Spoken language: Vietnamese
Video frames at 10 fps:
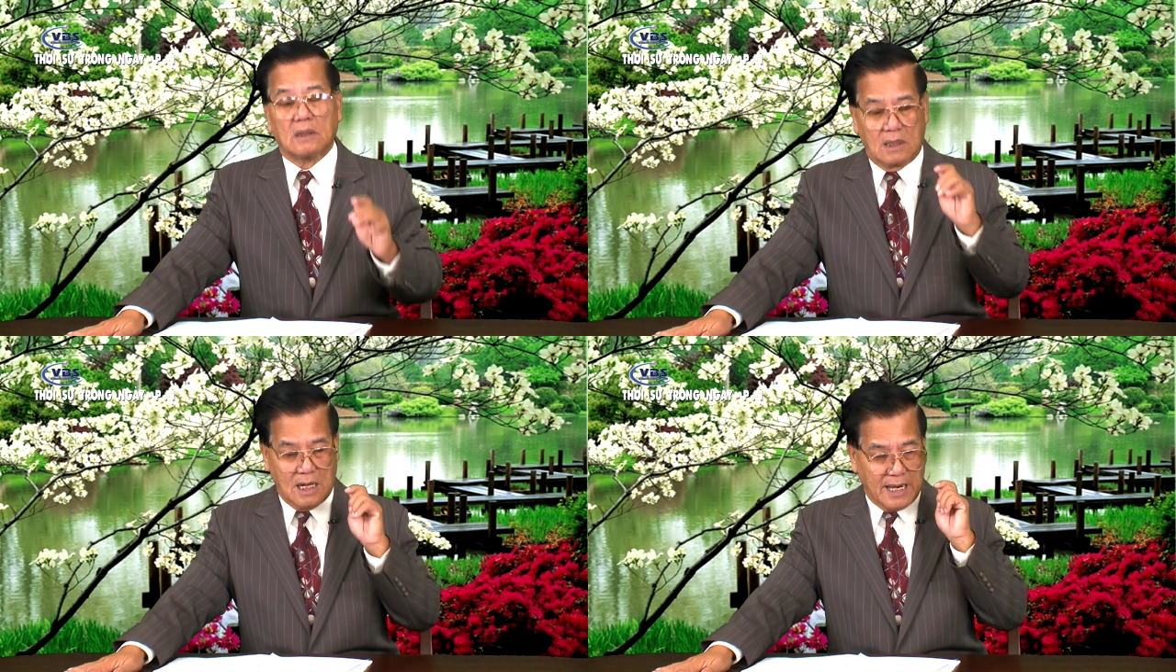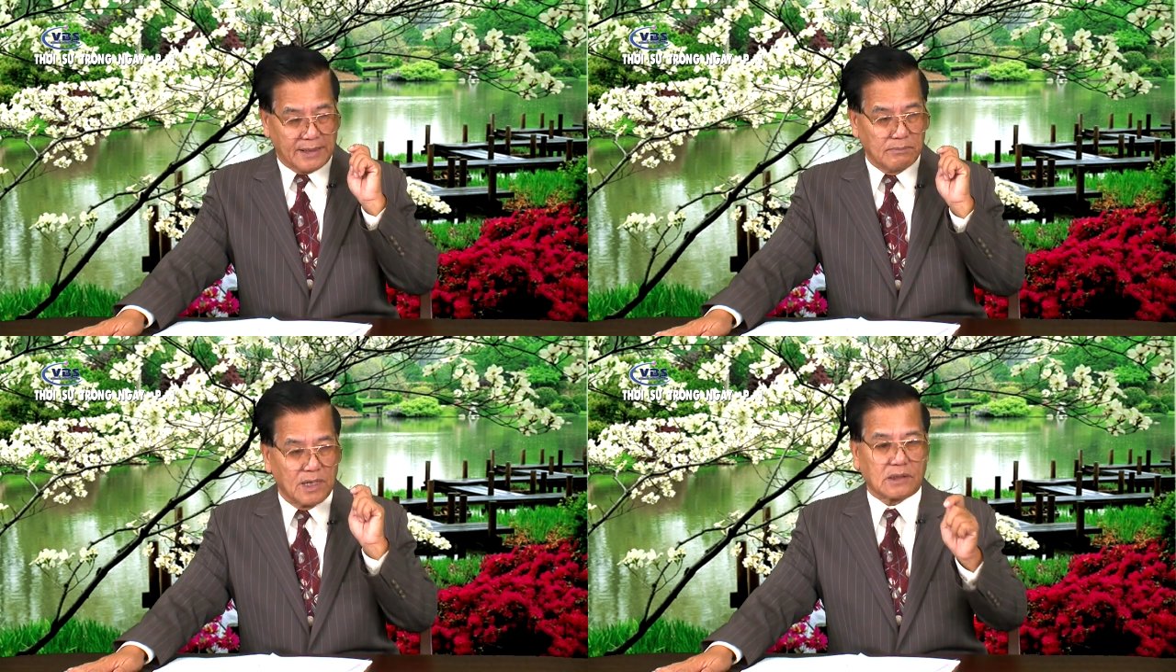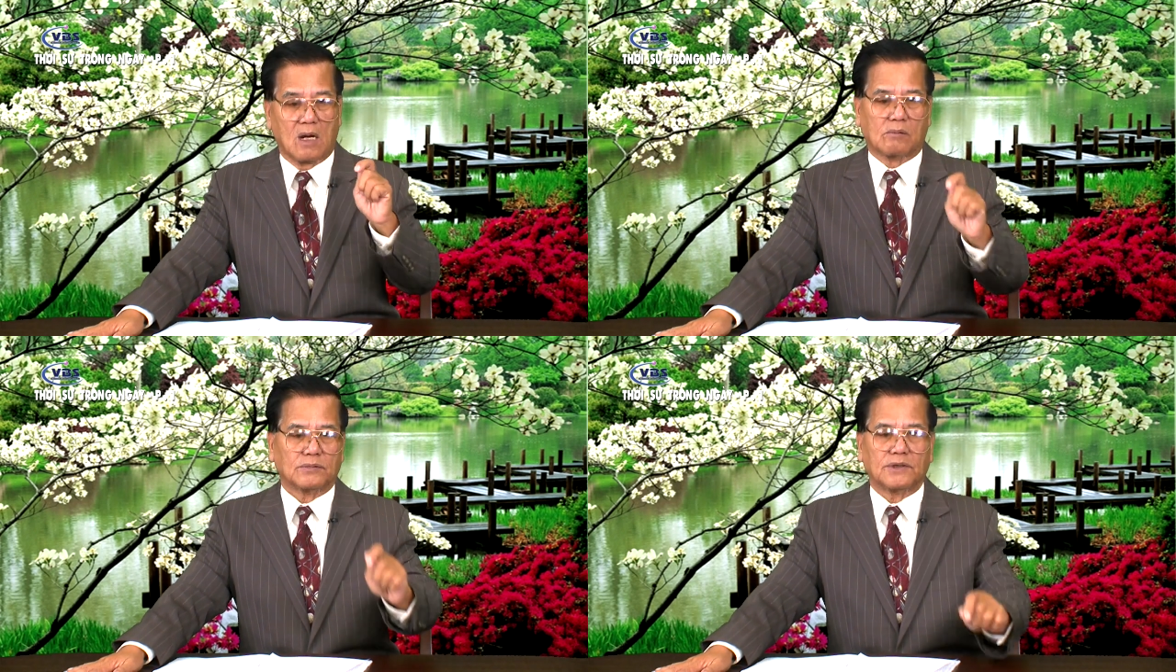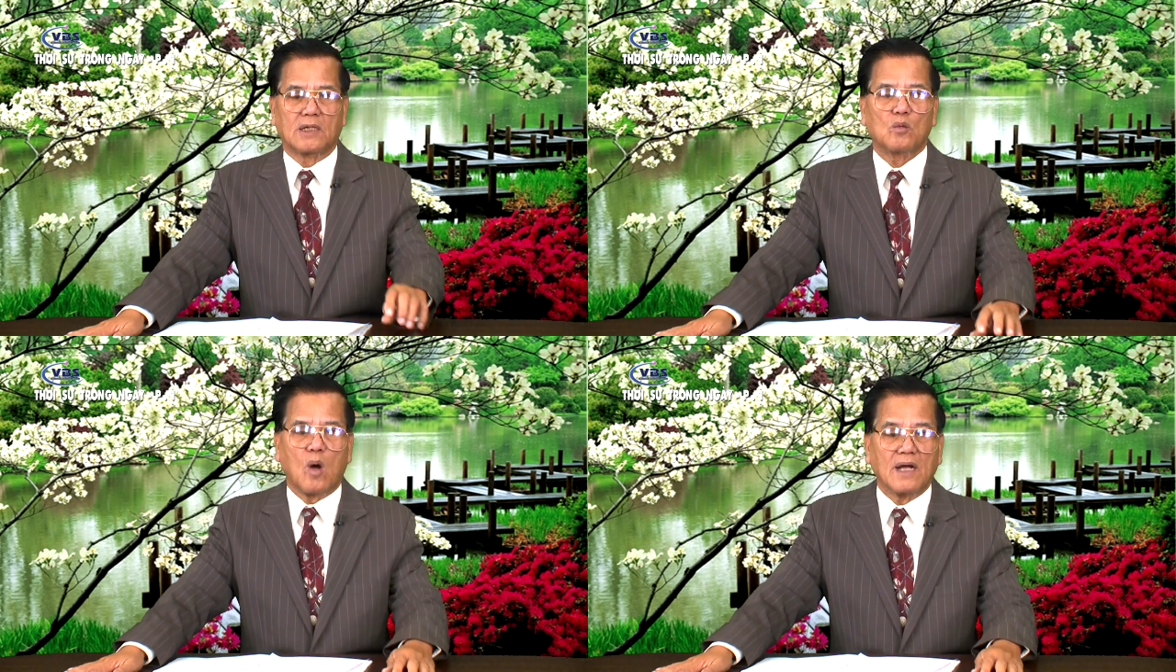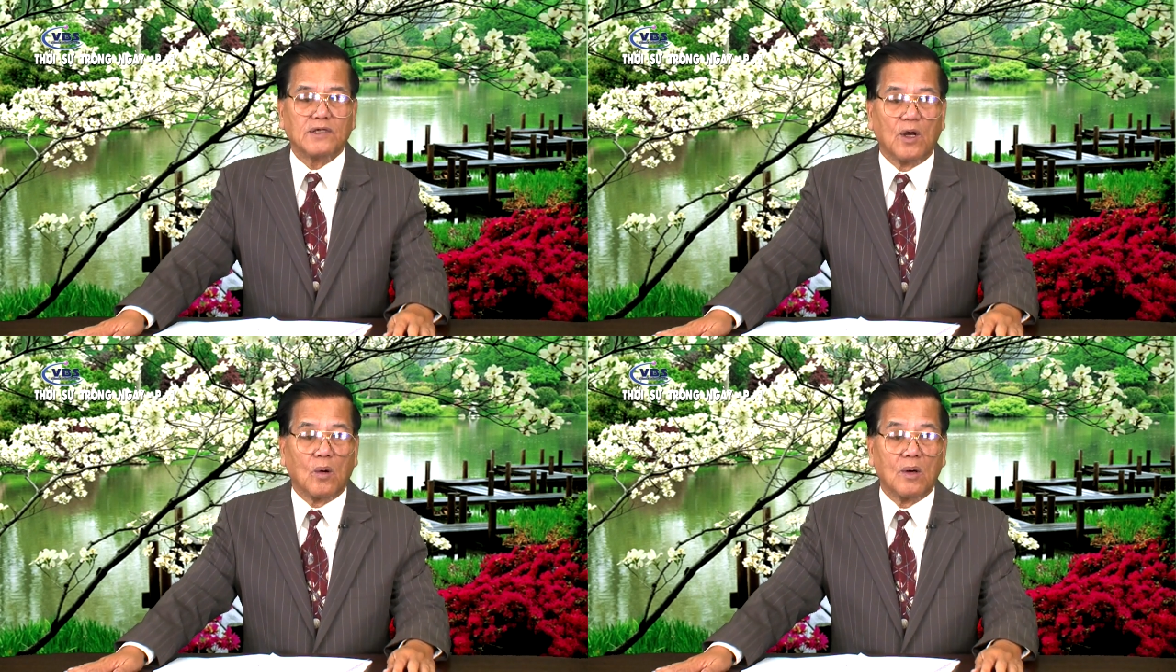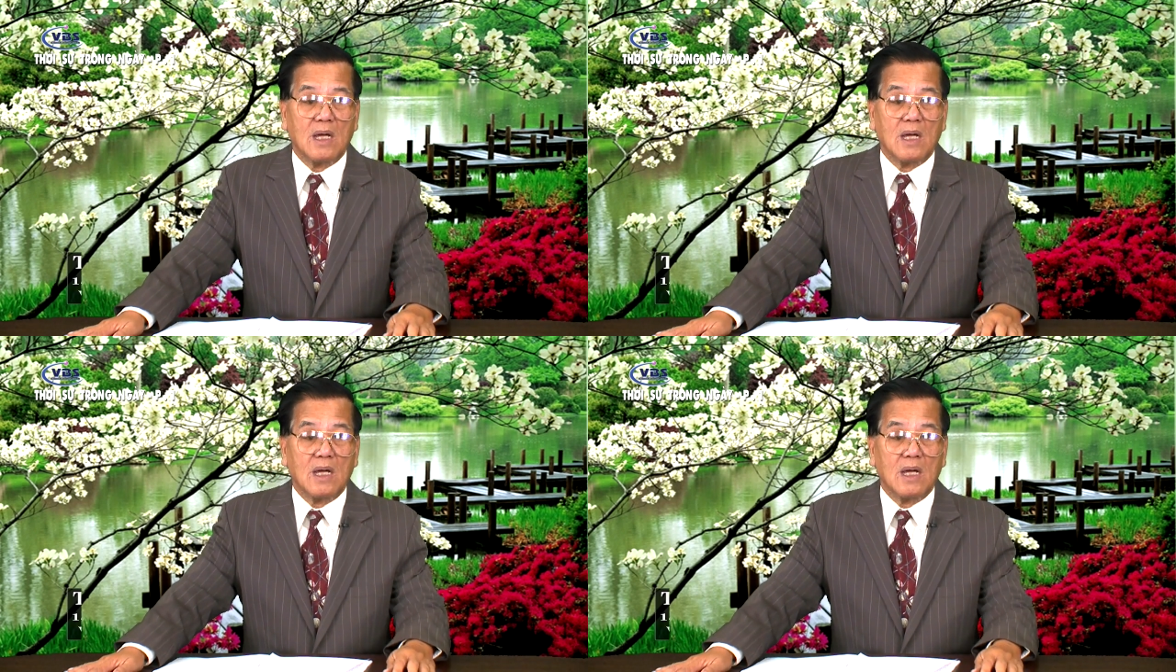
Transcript: là đã mất lòng dân quá nhiều.